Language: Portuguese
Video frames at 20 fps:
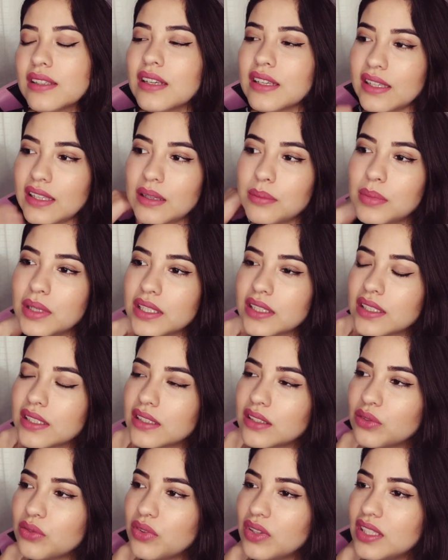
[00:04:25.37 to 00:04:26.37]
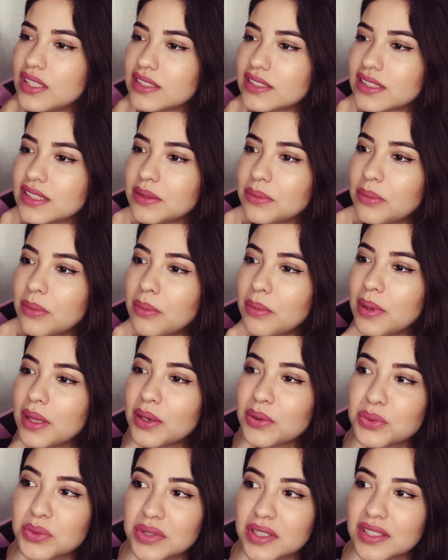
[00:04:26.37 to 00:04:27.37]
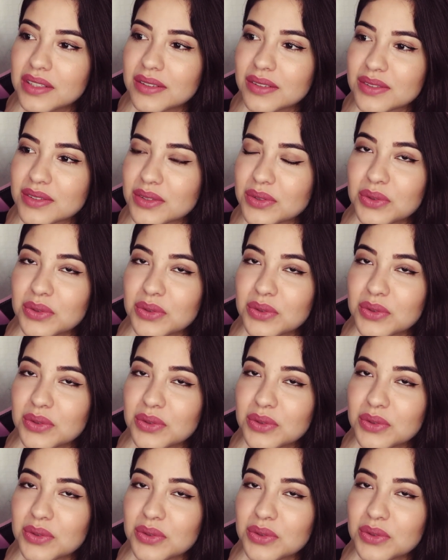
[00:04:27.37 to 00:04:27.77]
aquela banana, eu falei assim, meu Deus,